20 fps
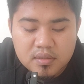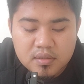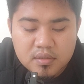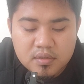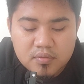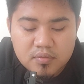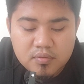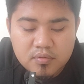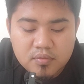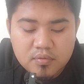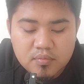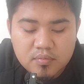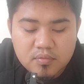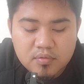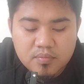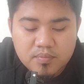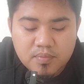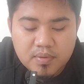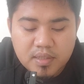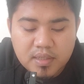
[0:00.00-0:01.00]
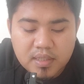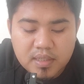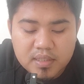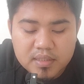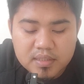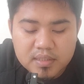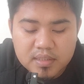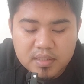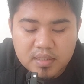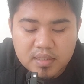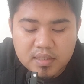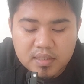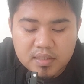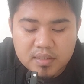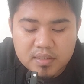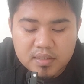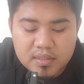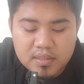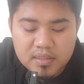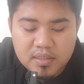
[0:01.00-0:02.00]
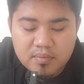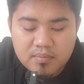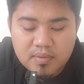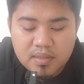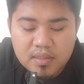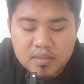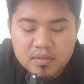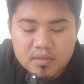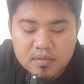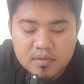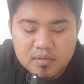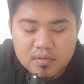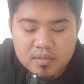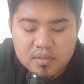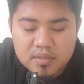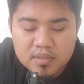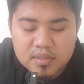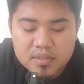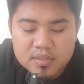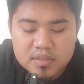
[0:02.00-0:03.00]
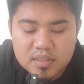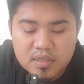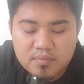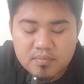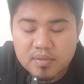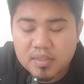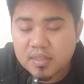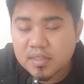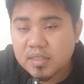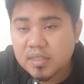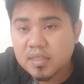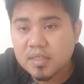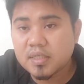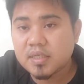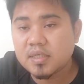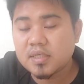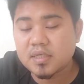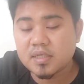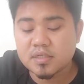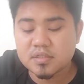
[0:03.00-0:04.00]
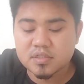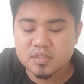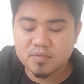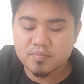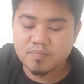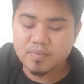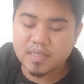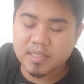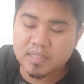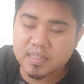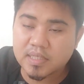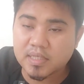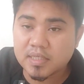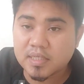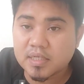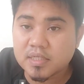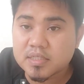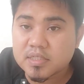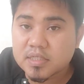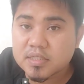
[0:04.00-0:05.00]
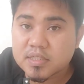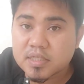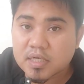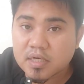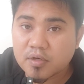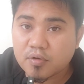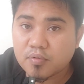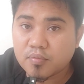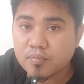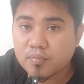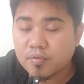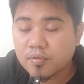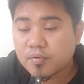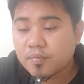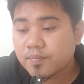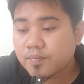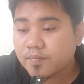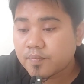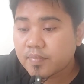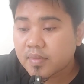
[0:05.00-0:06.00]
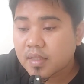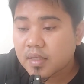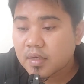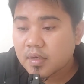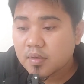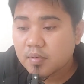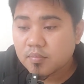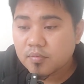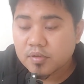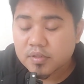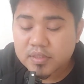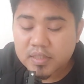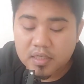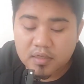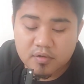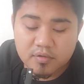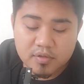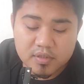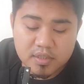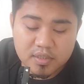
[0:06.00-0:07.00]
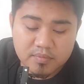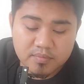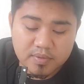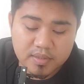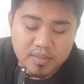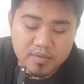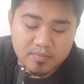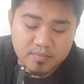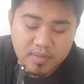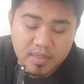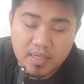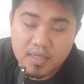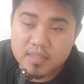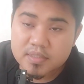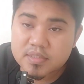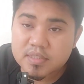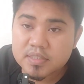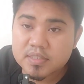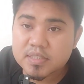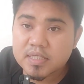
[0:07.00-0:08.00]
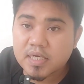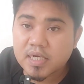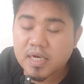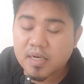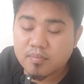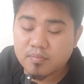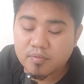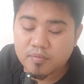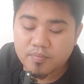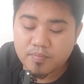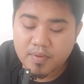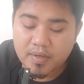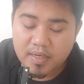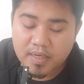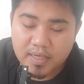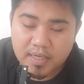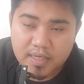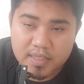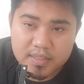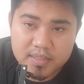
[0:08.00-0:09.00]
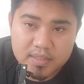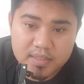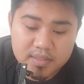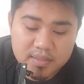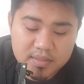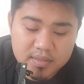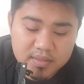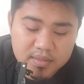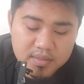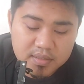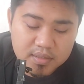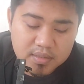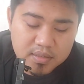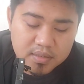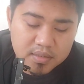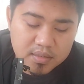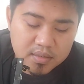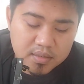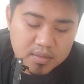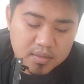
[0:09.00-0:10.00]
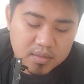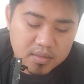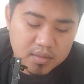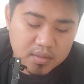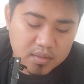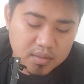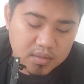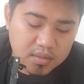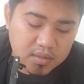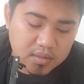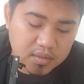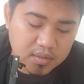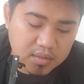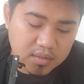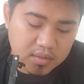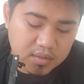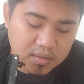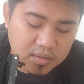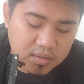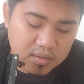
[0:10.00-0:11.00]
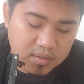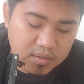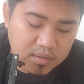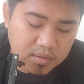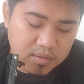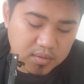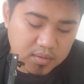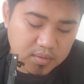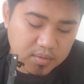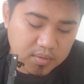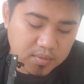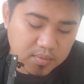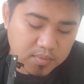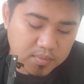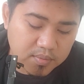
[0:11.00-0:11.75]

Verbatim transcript: numu pakatna dina makhraj medina dina sifatna jadi secara umum mutakori ben mah secara mupakat eh